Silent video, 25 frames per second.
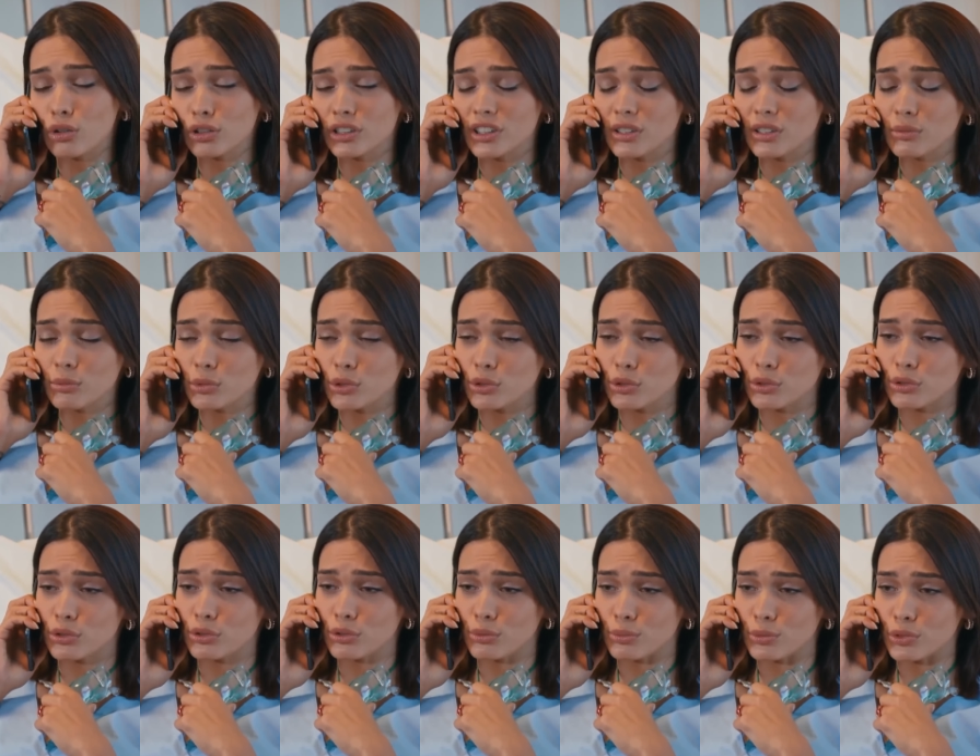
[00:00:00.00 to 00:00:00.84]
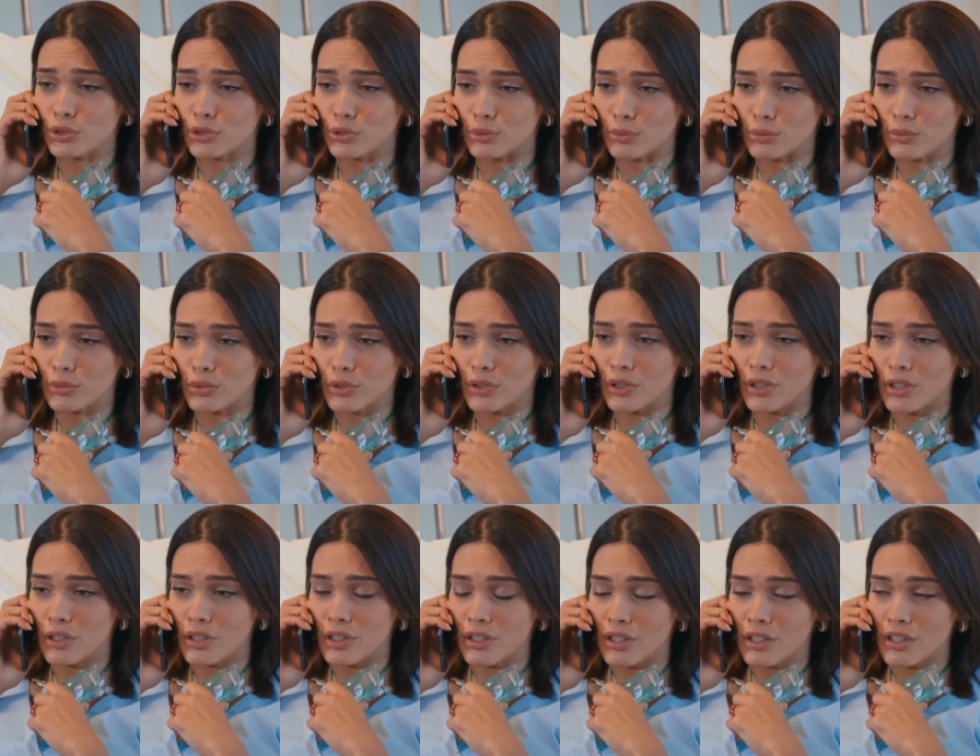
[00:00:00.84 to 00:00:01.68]
Orada mı düşürmüşüm?
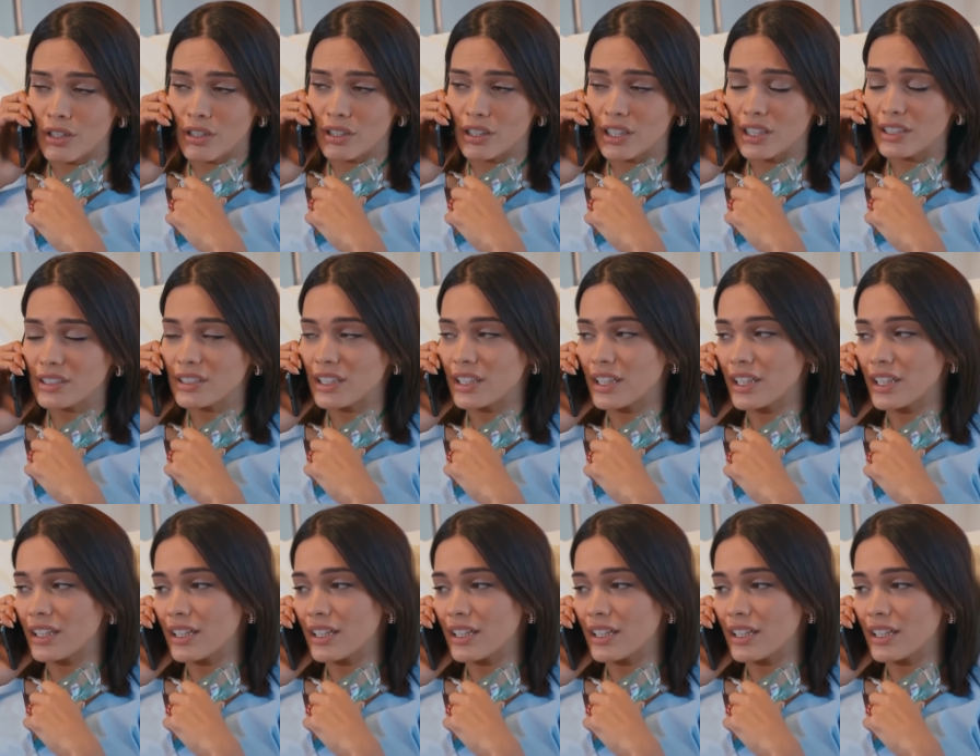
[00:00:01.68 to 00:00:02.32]
Neyse